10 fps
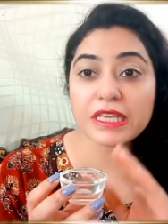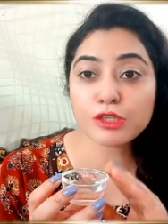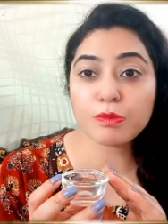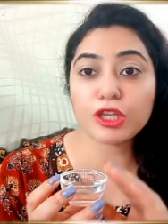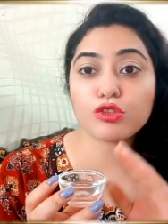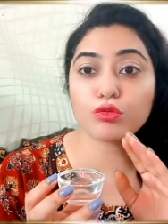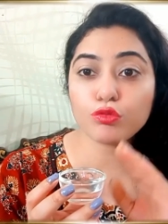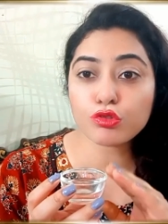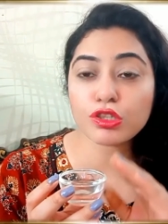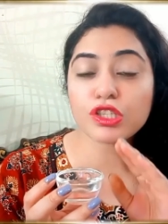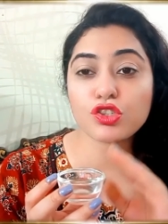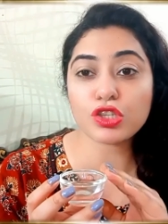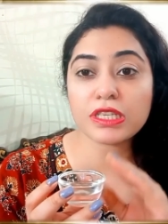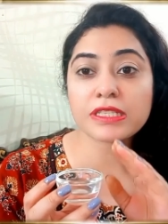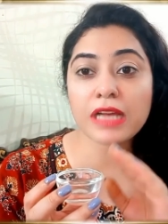इसमें जो दूसरी
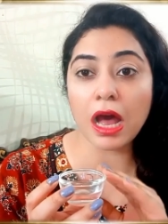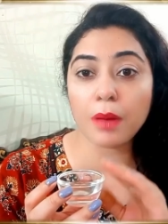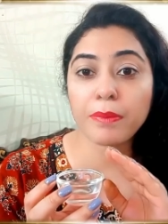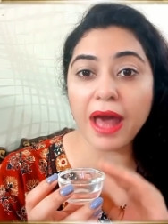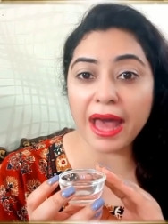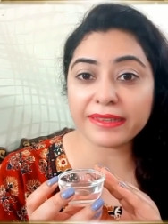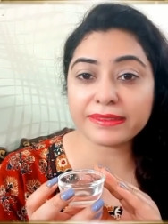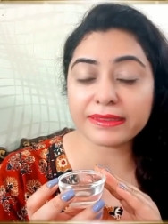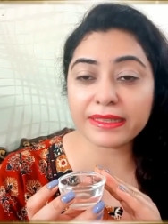चीज़ आप ऐड